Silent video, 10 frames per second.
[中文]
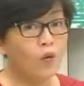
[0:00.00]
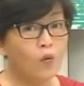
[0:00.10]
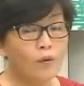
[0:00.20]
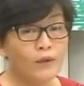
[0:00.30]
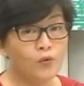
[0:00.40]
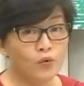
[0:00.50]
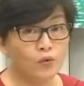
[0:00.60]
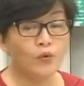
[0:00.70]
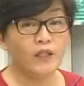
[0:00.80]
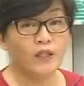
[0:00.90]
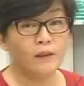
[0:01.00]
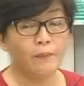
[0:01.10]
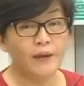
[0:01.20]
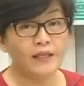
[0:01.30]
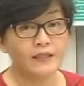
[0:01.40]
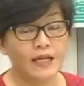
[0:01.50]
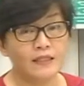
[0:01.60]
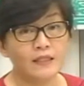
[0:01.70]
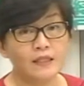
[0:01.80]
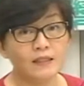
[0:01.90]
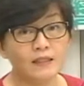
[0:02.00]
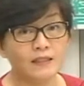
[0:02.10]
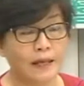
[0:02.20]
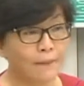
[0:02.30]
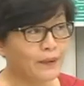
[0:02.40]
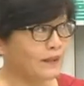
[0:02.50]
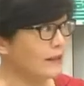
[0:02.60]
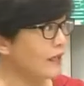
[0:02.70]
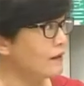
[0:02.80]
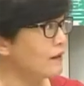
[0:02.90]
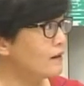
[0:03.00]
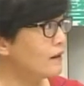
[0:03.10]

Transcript: 我们去年的备载是二十三 percent。